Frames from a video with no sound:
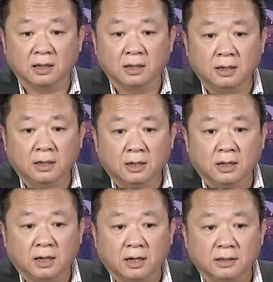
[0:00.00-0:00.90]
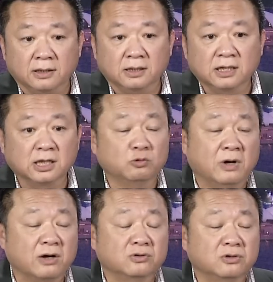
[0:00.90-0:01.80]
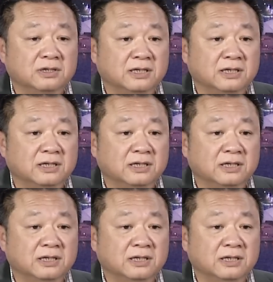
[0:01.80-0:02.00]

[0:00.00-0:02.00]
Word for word: uh, những cái kết quả của nó thì